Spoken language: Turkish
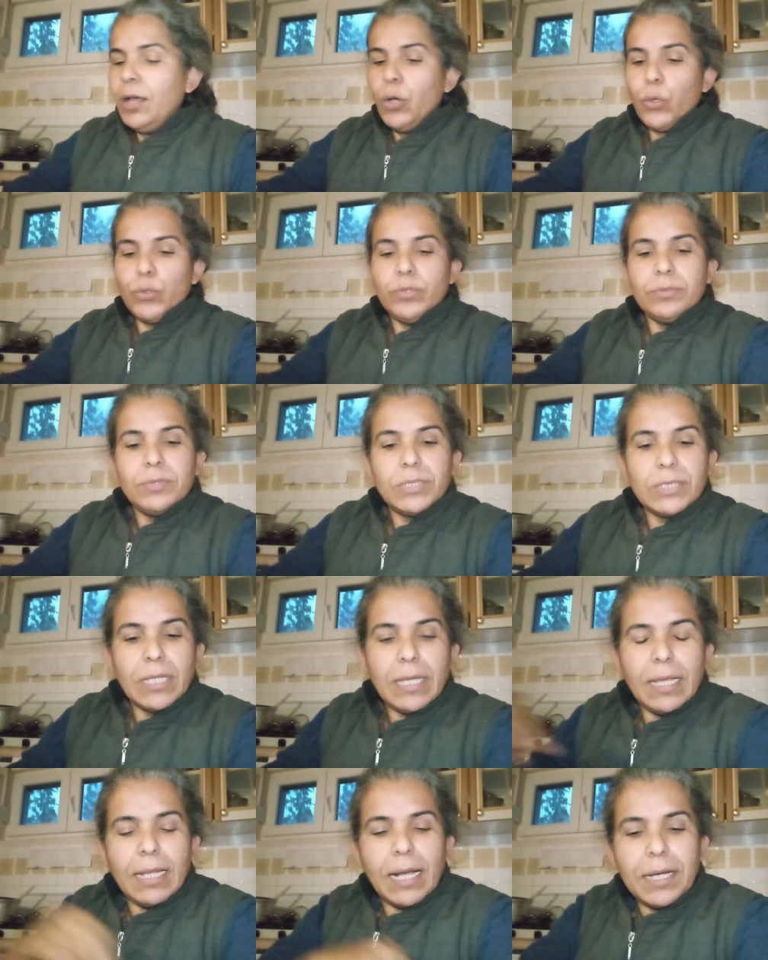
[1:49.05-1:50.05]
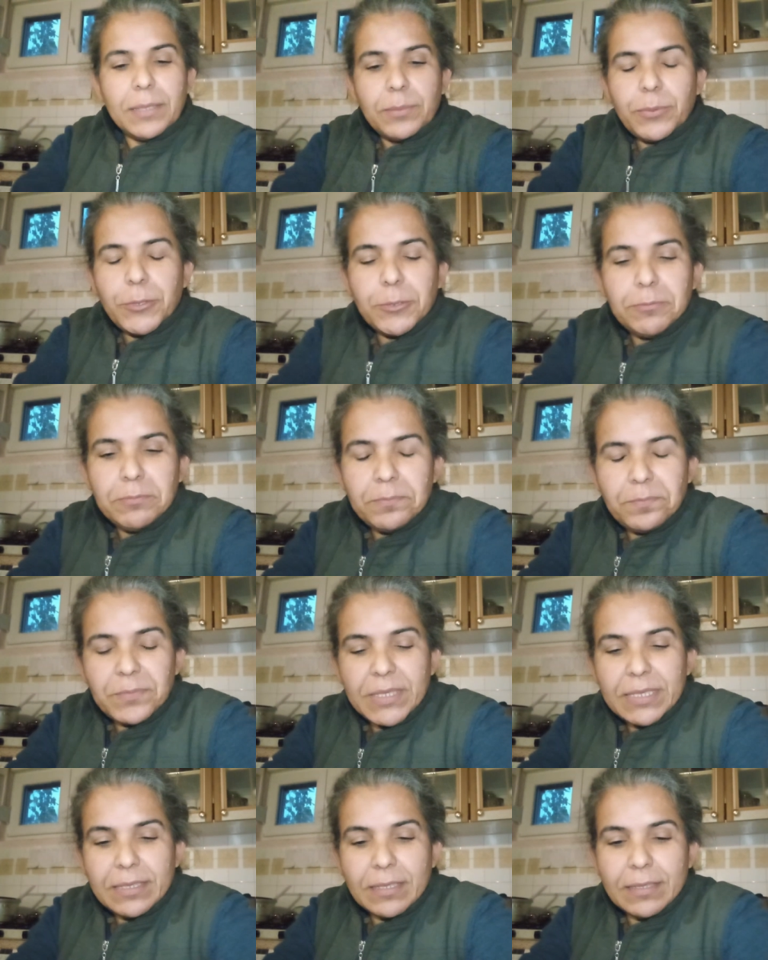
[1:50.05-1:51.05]
Onun dışında neler yapıyorum?
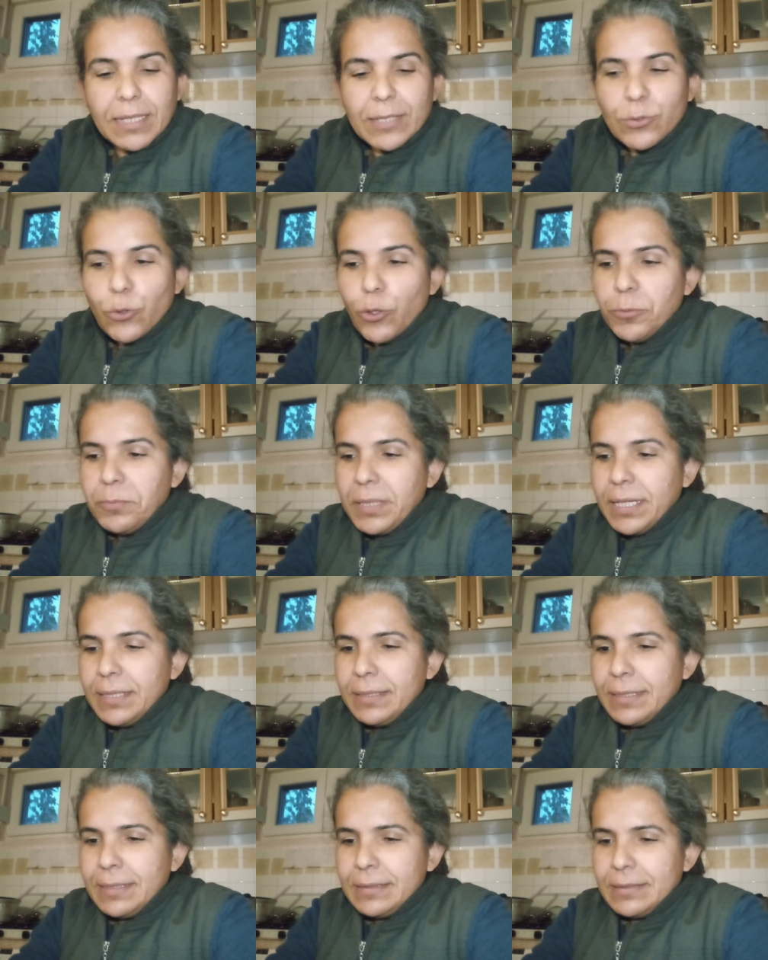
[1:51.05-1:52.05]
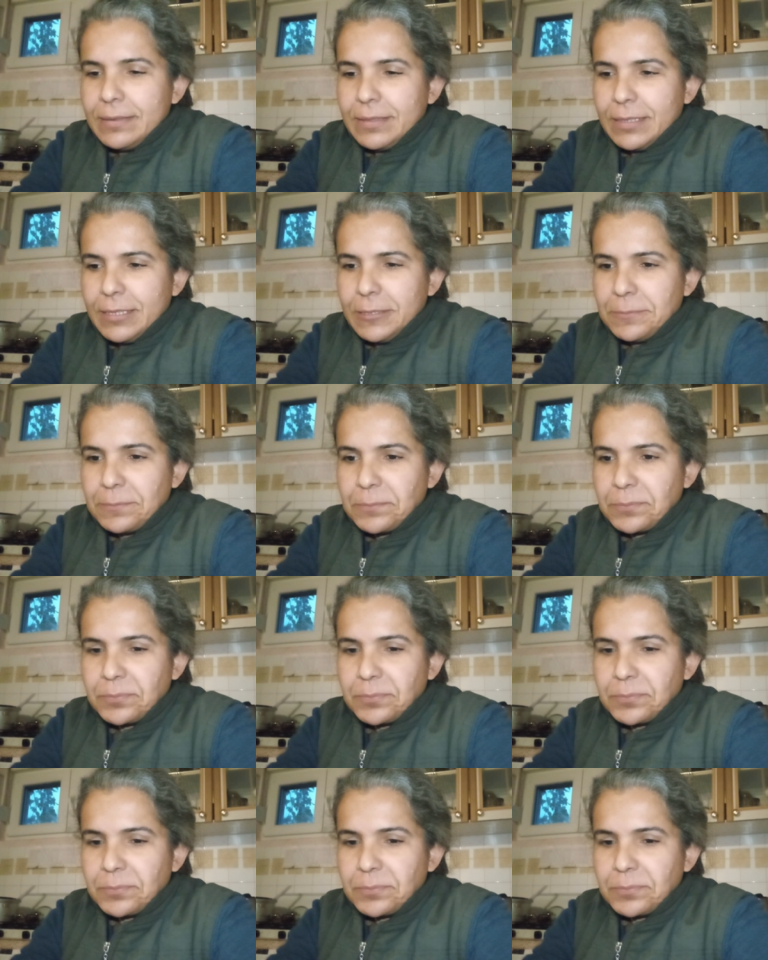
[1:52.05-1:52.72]
Karadağ'da olmayanlar dedik.